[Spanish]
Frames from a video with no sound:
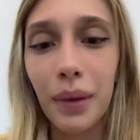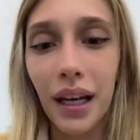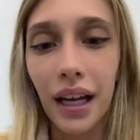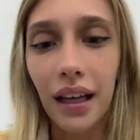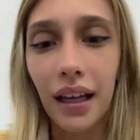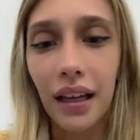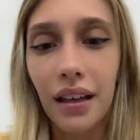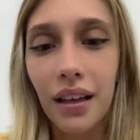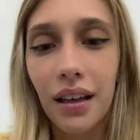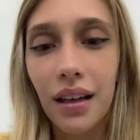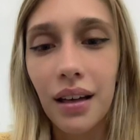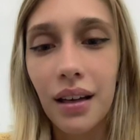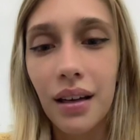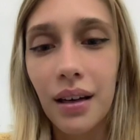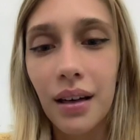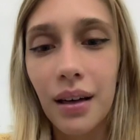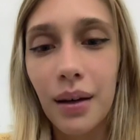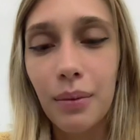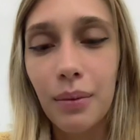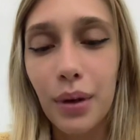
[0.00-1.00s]
Bien ahí.
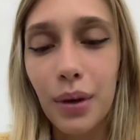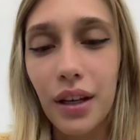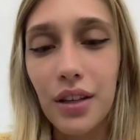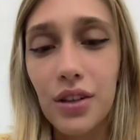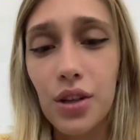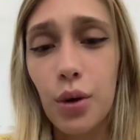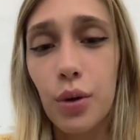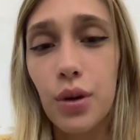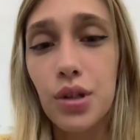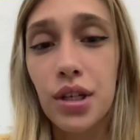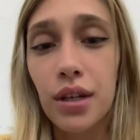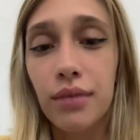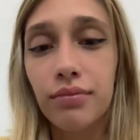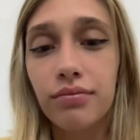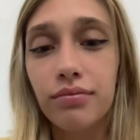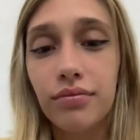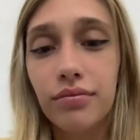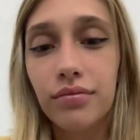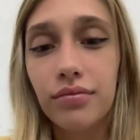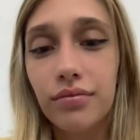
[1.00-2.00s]
Porque sos bella.
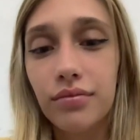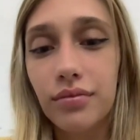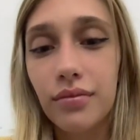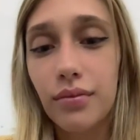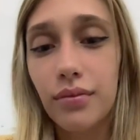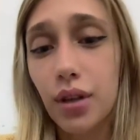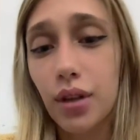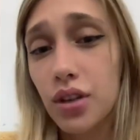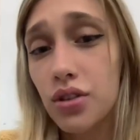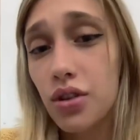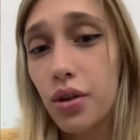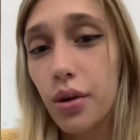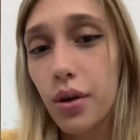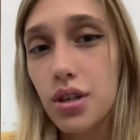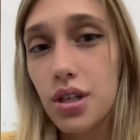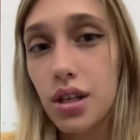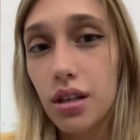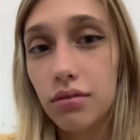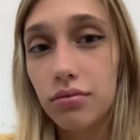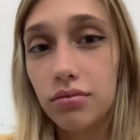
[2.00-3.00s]
Porque soy
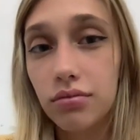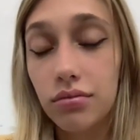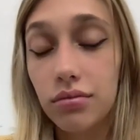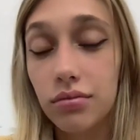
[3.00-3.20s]
bella